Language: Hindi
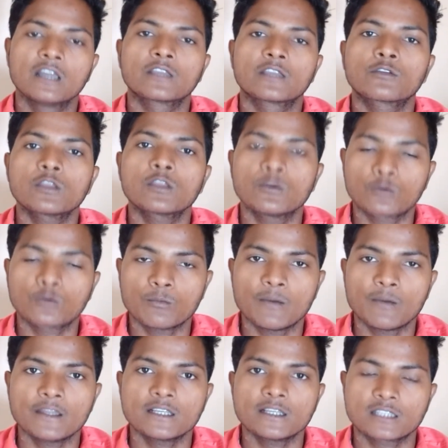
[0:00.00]
क्योंकि यूट्यूब
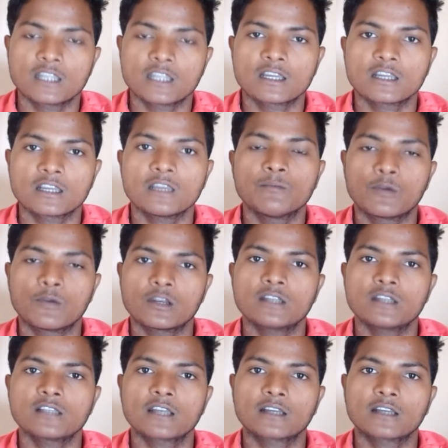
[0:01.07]
पर इस तरीके की
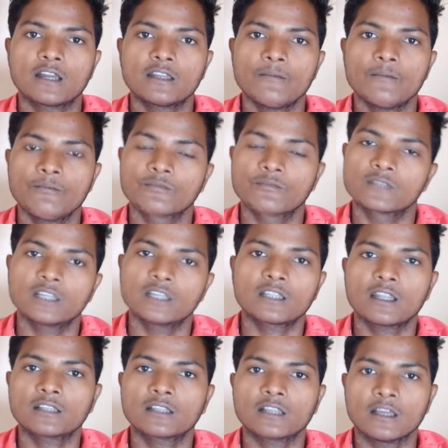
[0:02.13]
इंपॉर्टेंट जानकारी हम देते
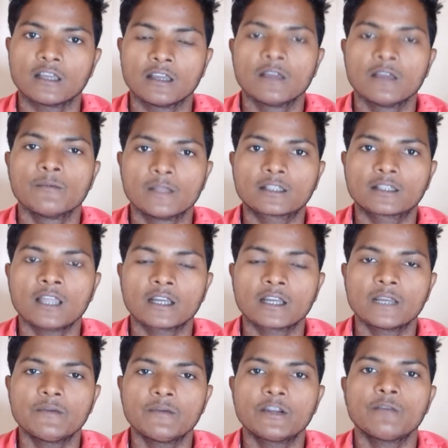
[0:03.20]
रहते हैं मिलते हैं
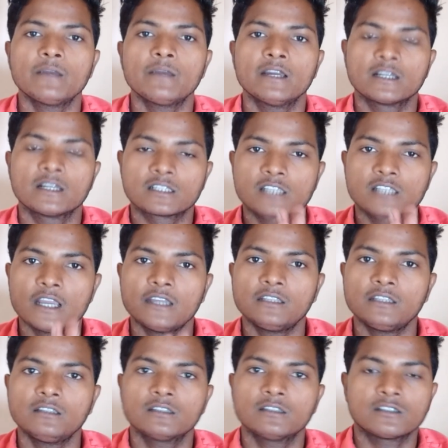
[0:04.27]
अगले वीडियो में जय
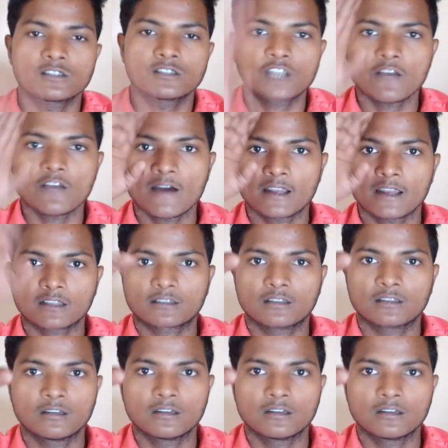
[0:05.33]
हिंद जय भारत